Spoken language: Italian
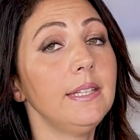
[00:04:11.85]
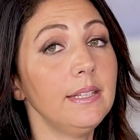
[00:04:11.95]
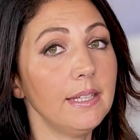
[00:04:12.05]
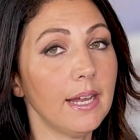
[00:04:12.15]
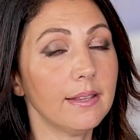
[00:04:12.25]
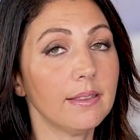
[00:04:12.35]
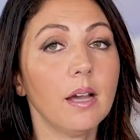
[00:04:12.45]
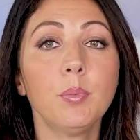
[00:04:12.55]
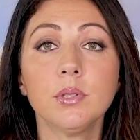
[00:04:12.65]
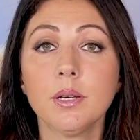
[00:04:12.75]

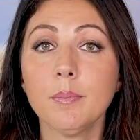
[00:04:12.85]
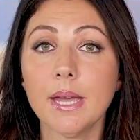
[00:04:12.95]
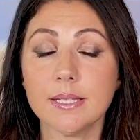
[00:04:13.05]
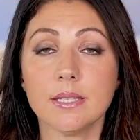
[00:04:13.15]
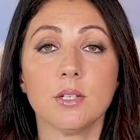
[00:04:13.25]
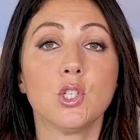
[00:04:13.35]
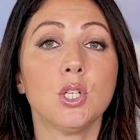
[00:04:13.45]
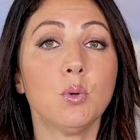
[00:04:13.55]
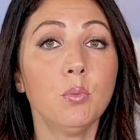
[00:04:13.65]
indiretta potrebbe esserci